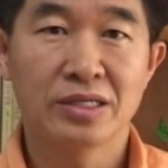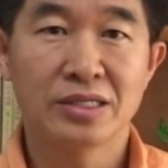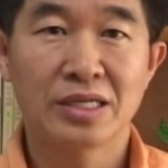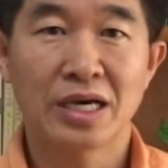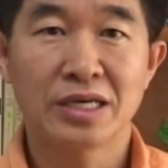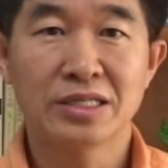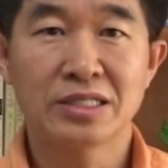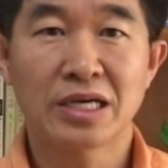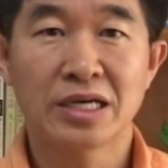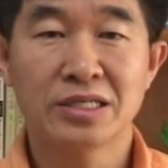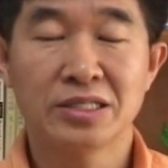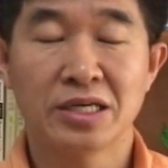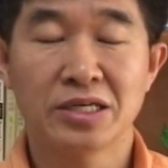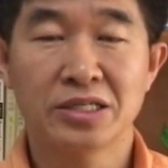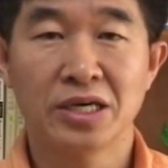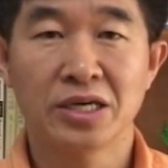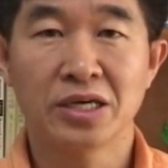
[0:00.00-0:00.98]
자신
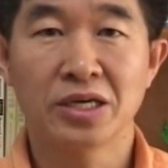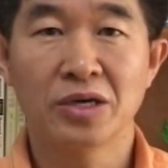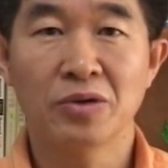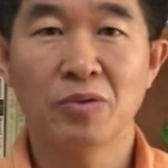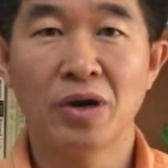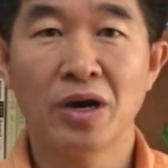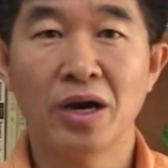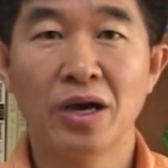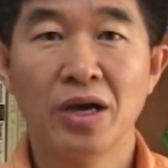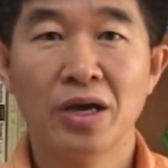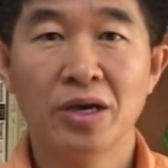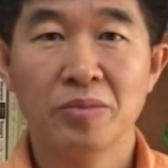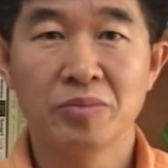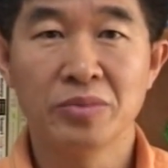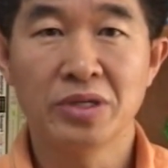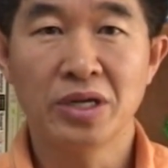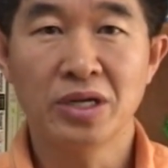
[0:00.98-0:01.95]
자신의 생계와
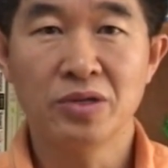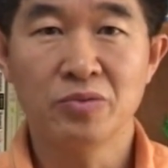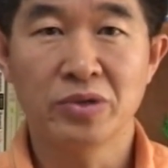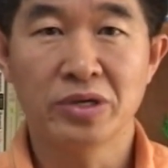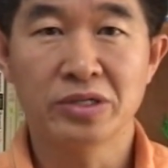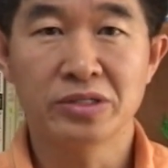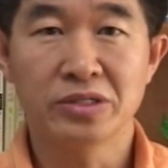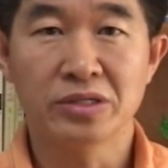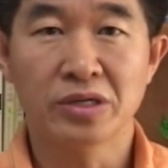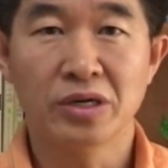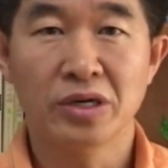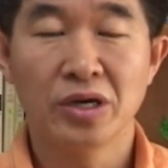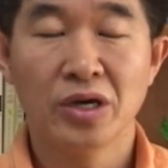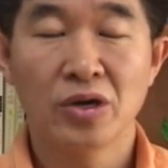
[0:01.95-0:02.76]
미래를 위해서